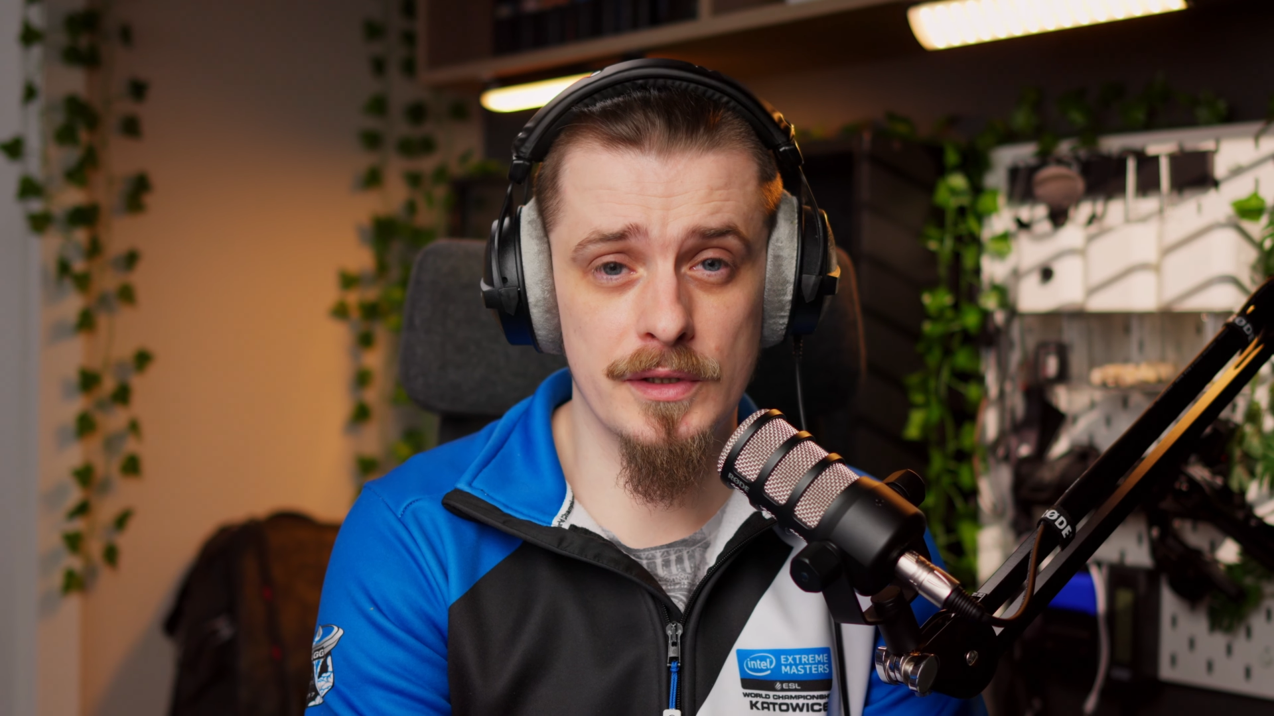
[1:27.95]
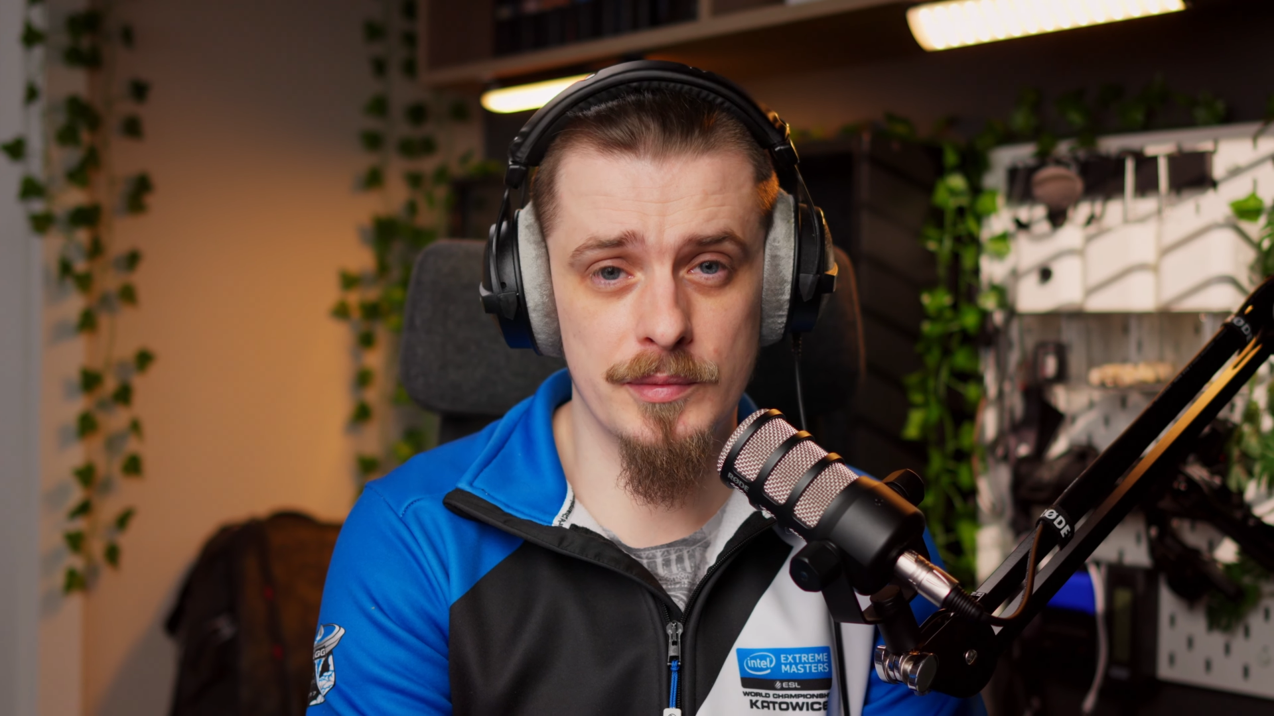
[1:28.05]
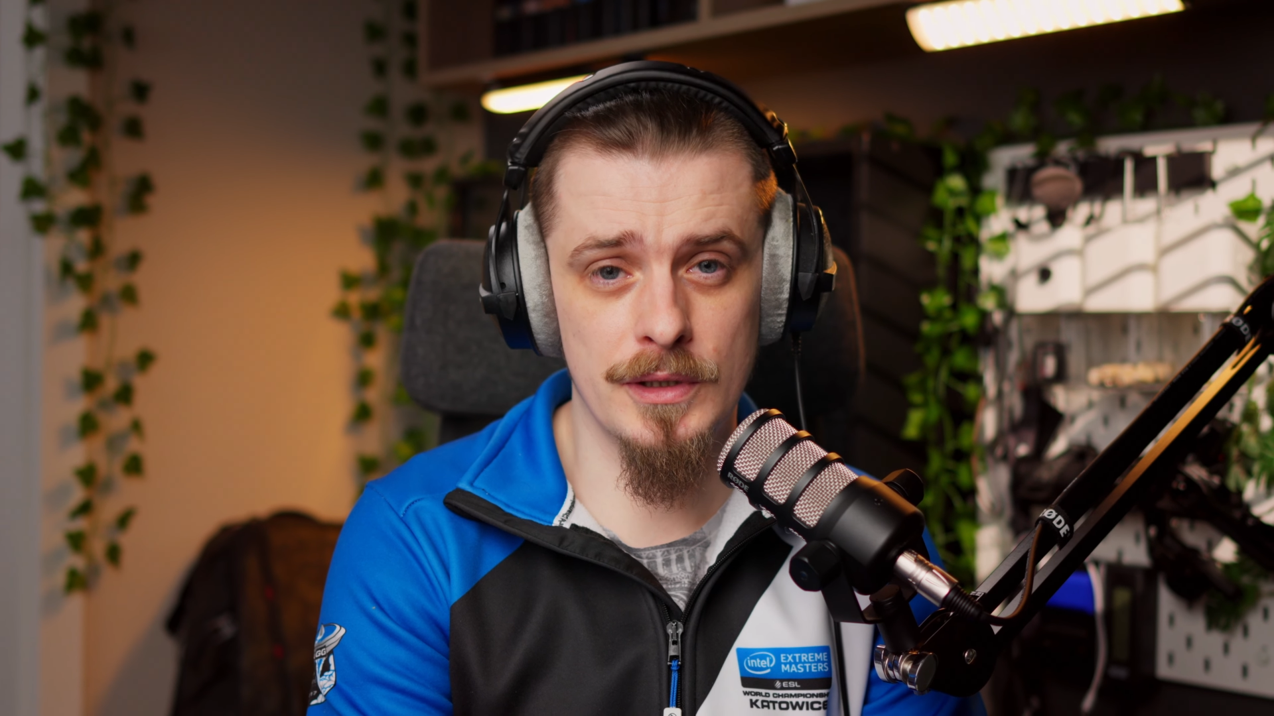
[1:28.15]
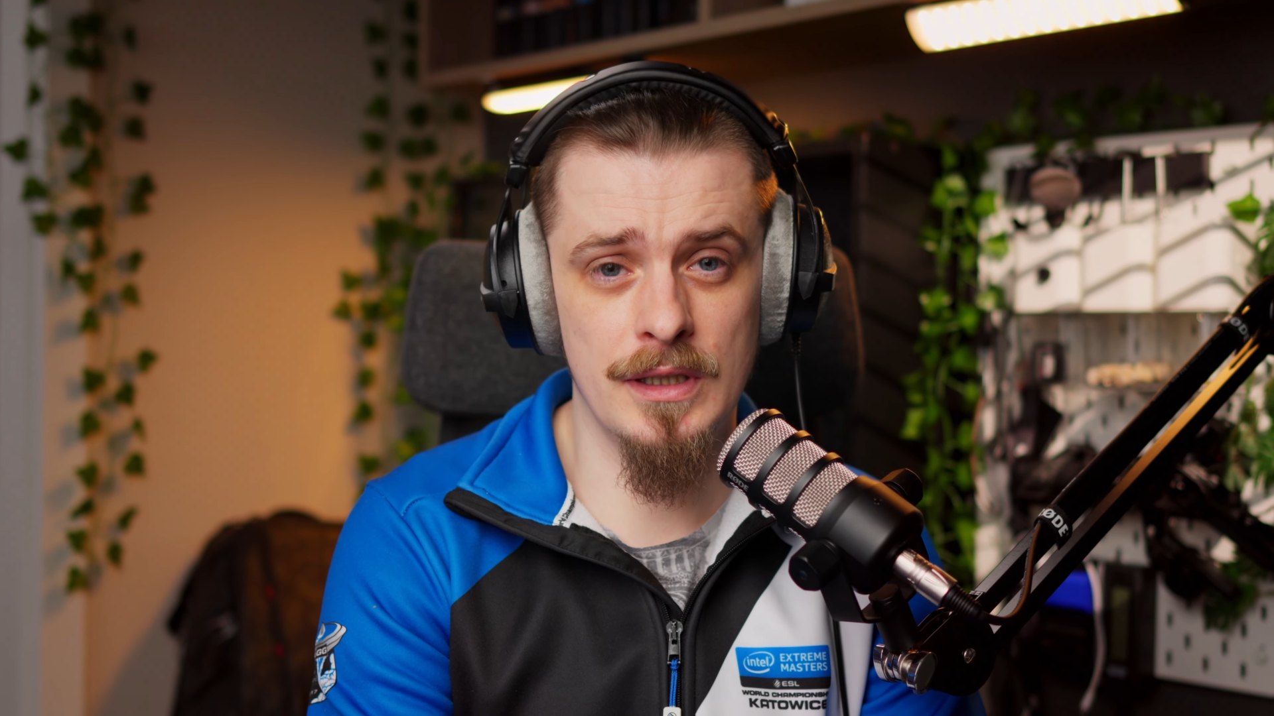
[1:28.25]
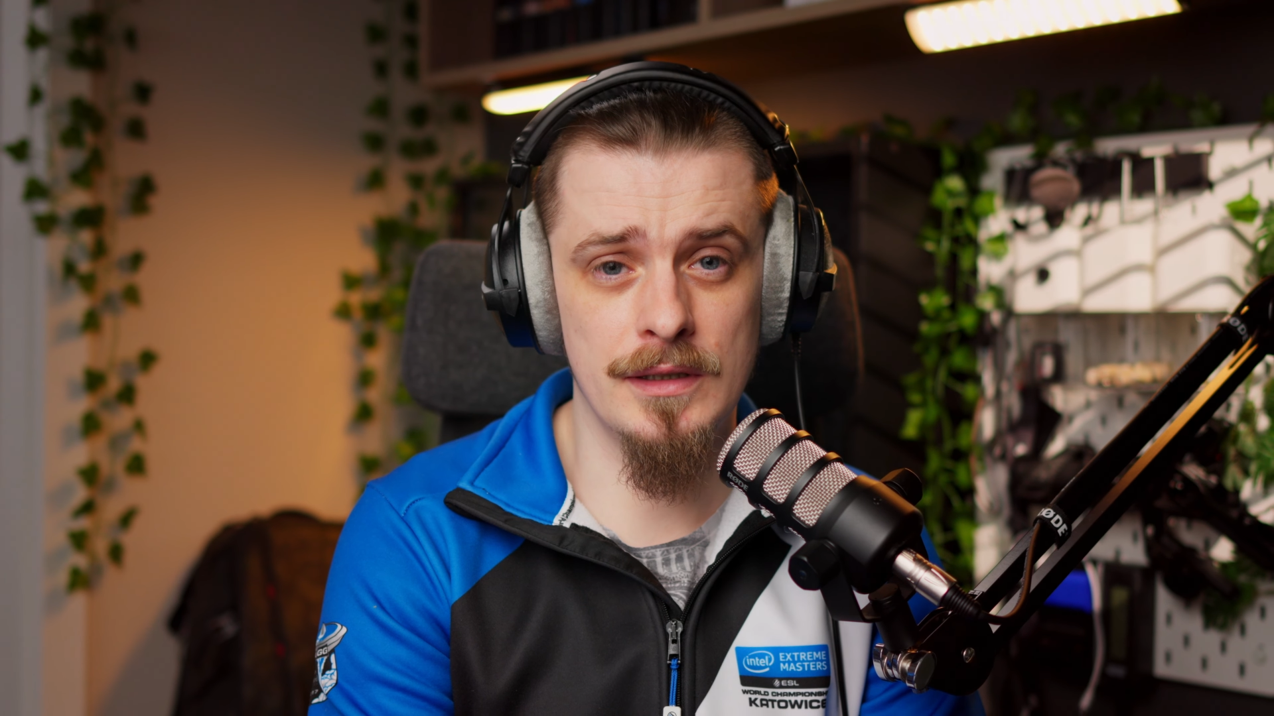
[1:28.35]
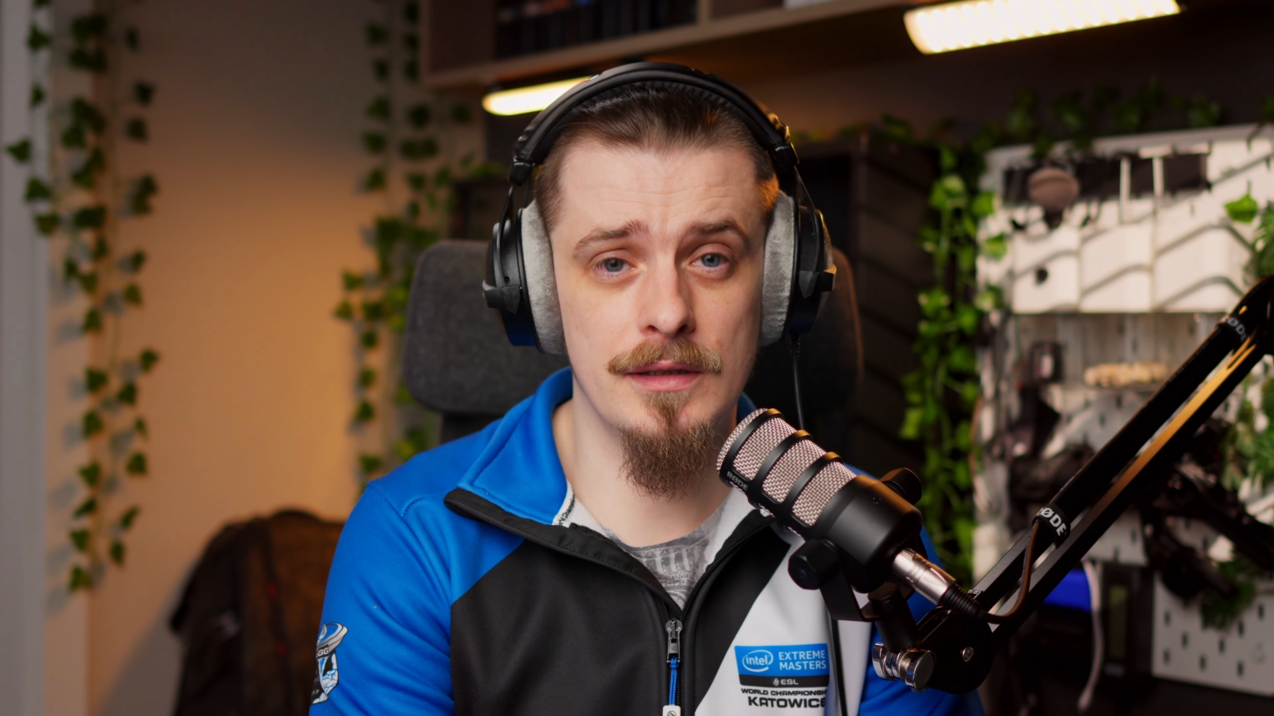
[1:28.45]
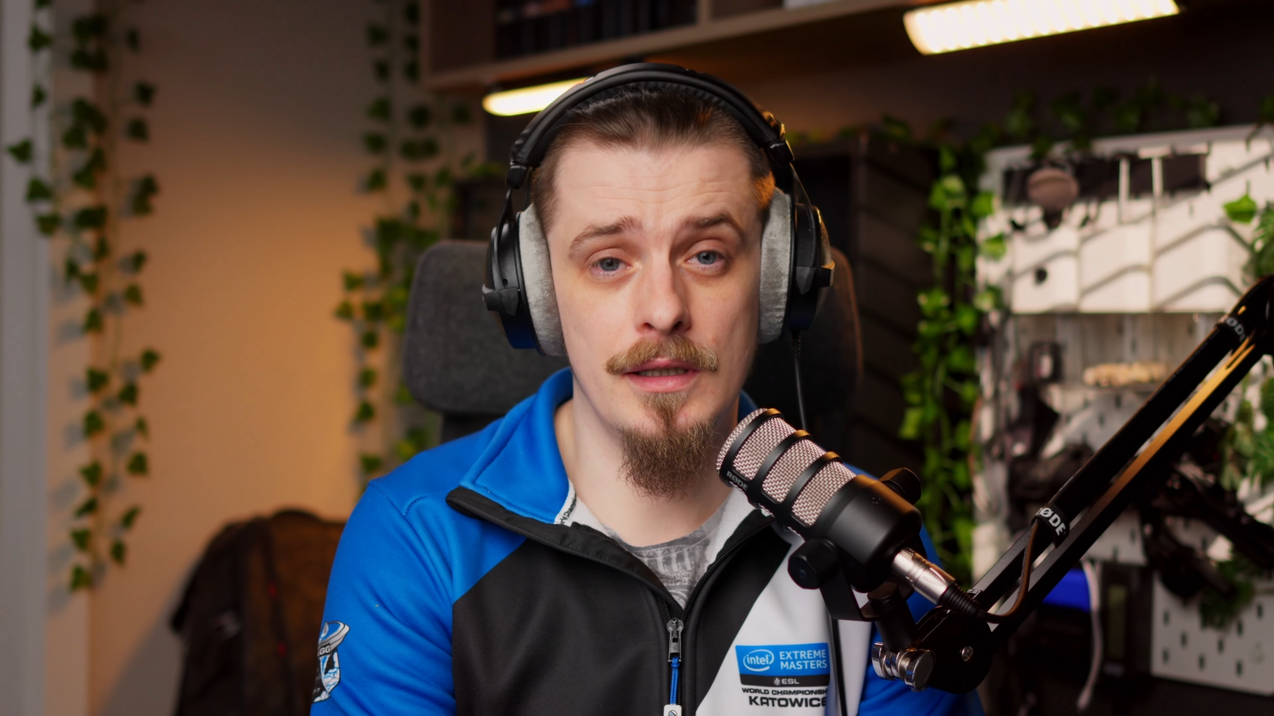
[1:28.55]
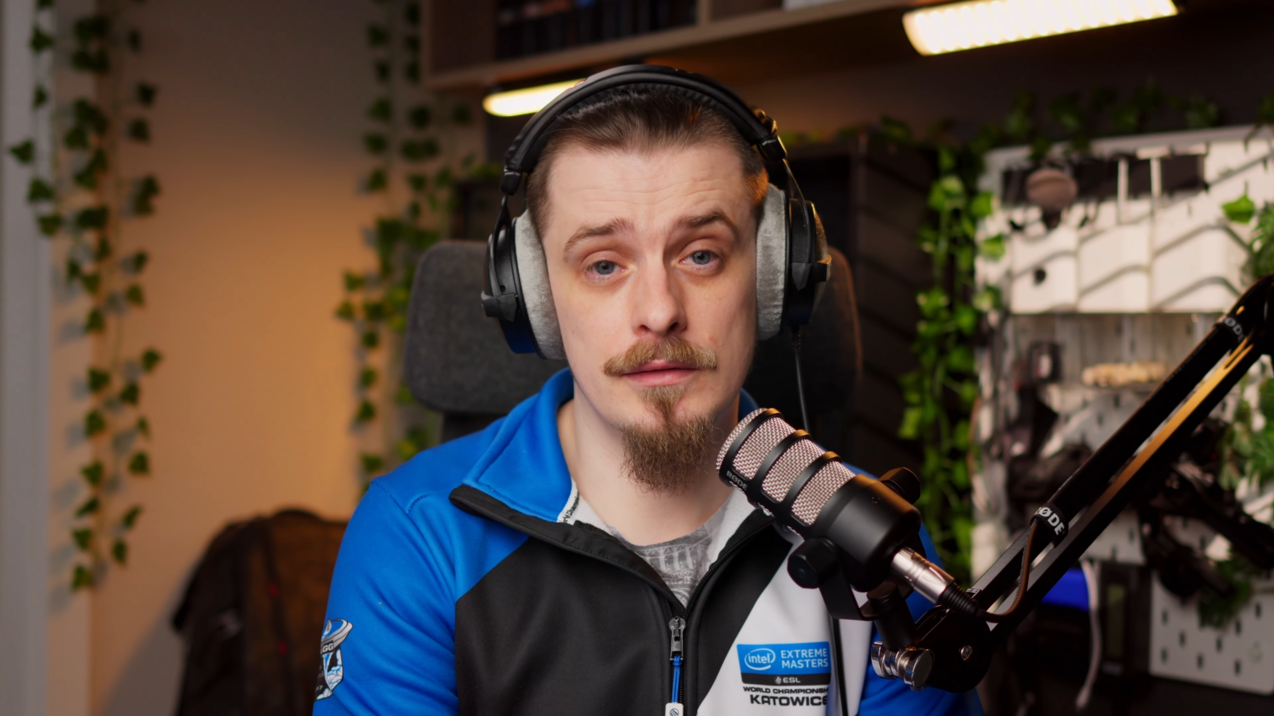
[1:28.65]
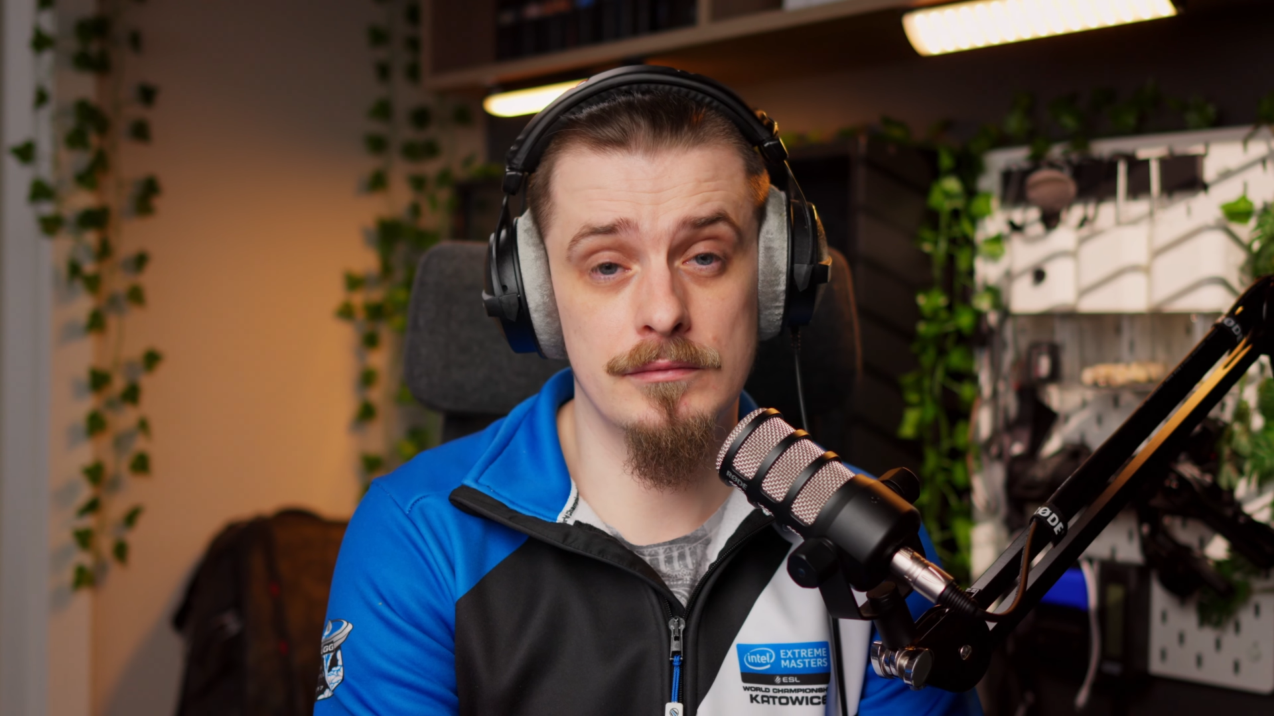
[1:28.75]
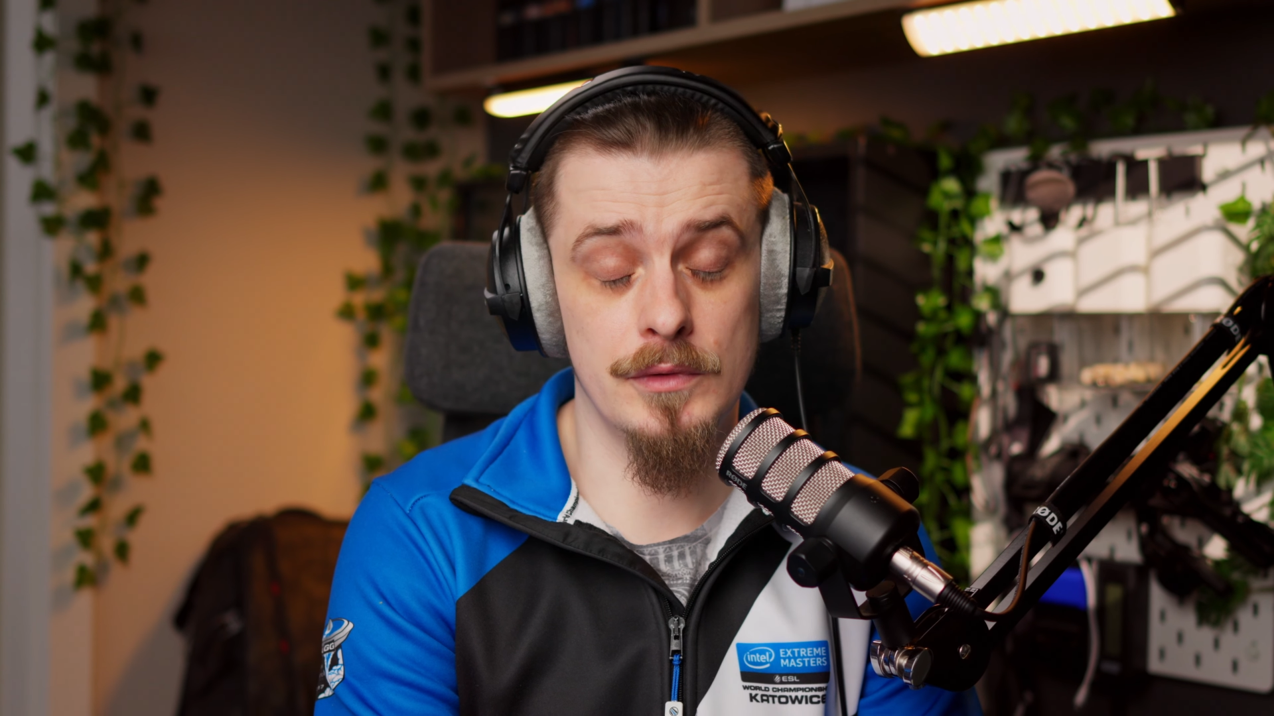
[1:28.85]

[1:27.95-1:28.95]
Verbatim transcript: sprzedać za